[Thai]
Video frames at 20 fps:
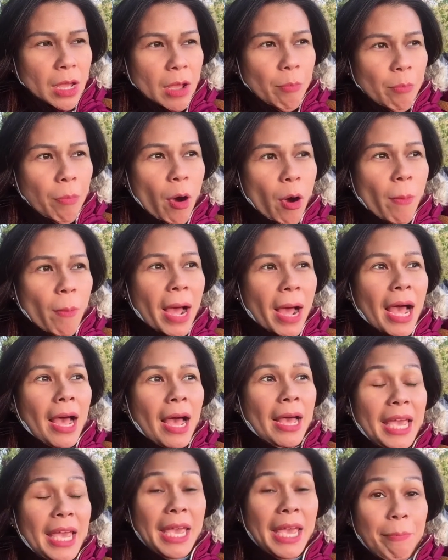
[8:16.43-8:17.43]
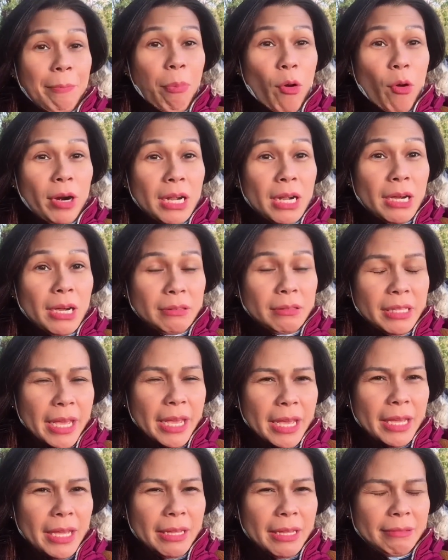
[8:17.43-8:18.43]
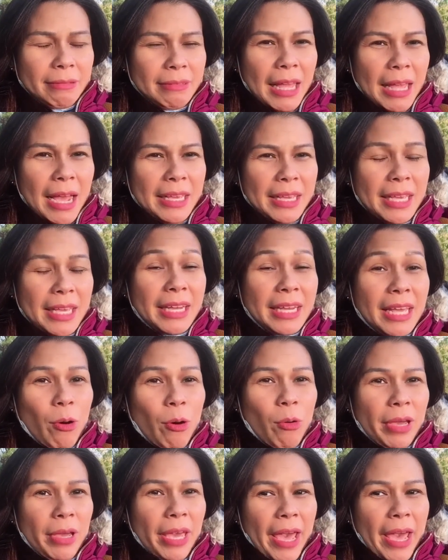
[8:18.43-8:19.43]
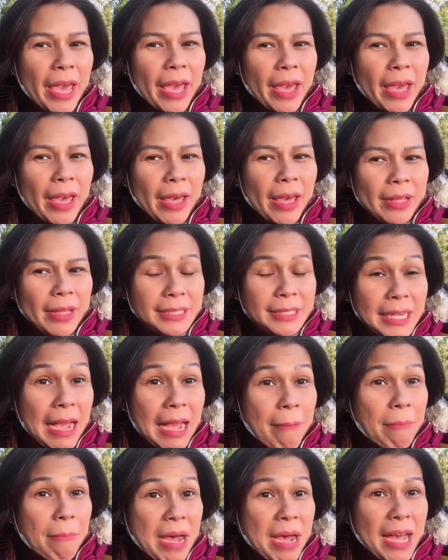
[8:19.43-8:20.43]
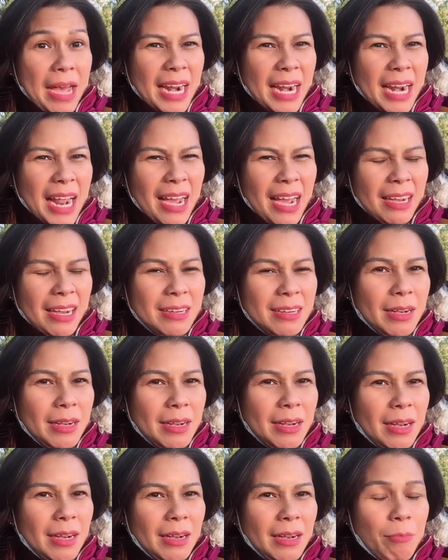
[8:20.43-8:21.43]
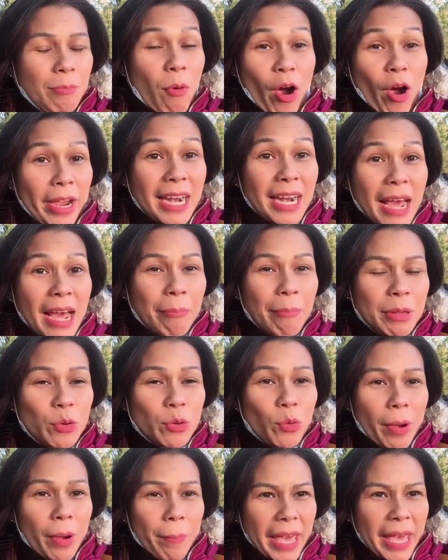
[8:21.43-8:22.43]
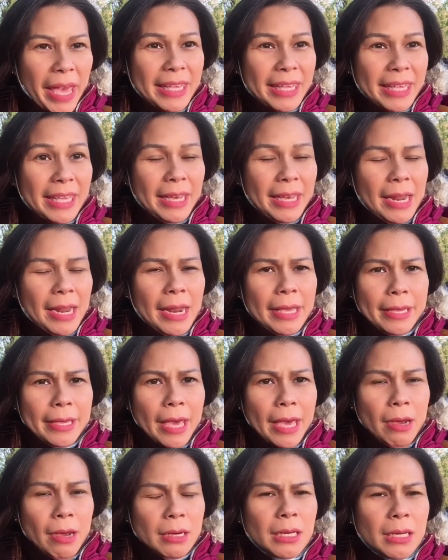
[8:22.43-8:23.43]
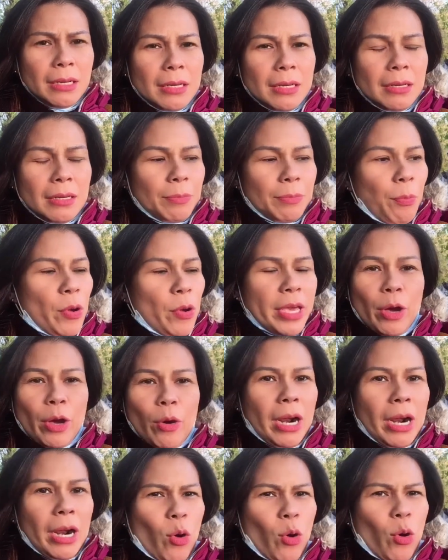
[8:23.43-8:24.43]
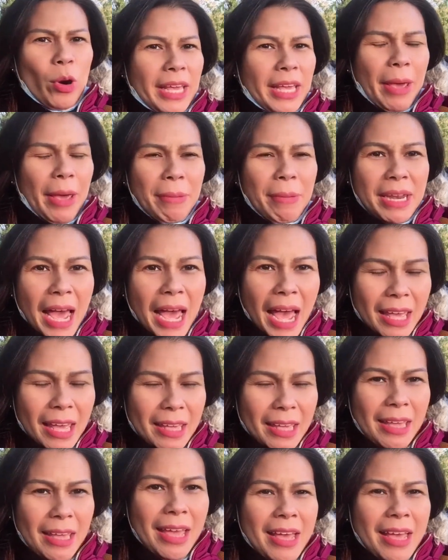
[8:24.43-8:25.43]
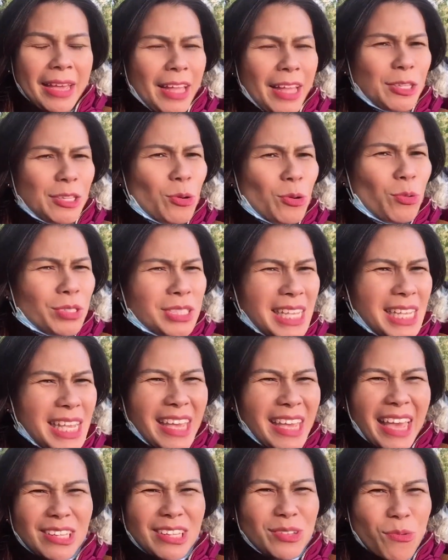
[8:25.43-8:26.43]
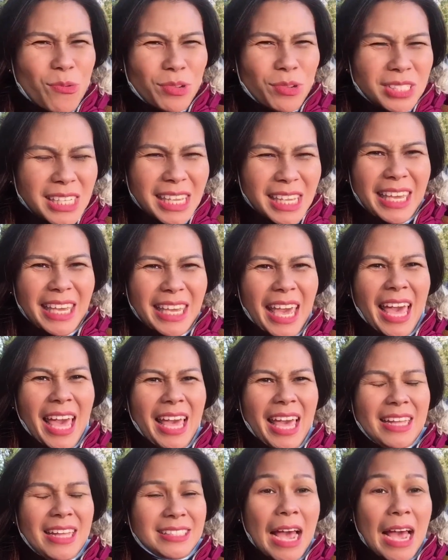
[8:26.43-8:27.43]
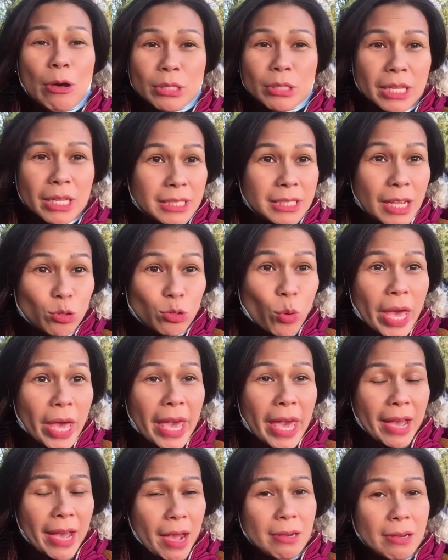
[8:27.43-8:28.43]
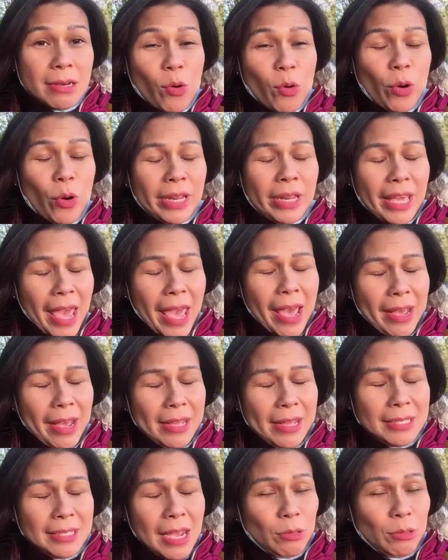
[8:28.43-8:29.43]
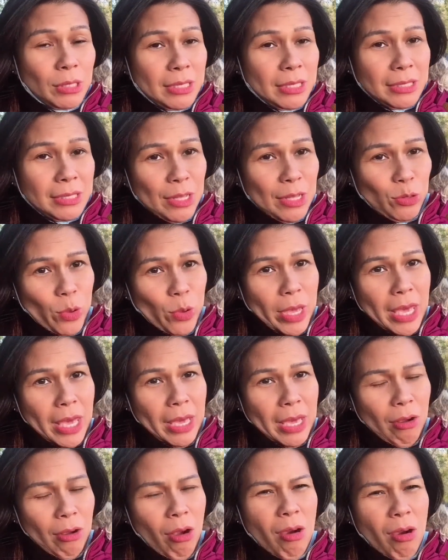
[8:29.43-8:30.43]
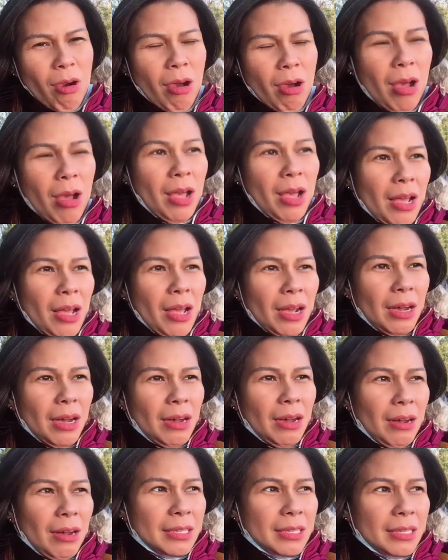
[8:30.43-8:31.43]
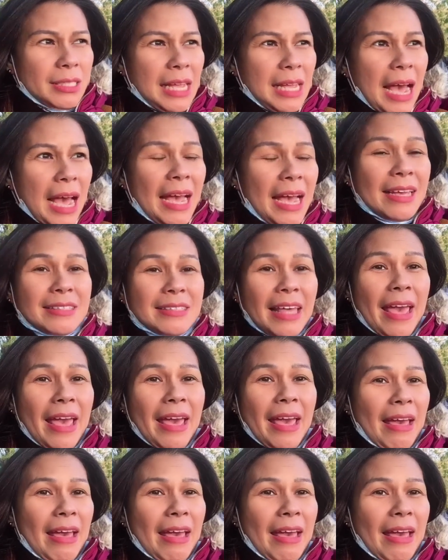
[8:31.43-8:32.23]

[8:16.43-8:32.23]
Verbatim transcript: เพราะว่าเหตุผลหนึ่งที่ตาขี้เหนียวแกจะกลับมาหานา คือบอกให้นาไปอยู่กับแกอีกอะไรเงี้ย คือผู้หญิงคนนั้นทนแกไม่ได้ แกจู้จี้ แกจุกจิก แกจะเอาแต่ใจตัวเองอะ่ะคือคนแก่ไงจะเอาแต่ใจตัวเอง ก็จะให้แต่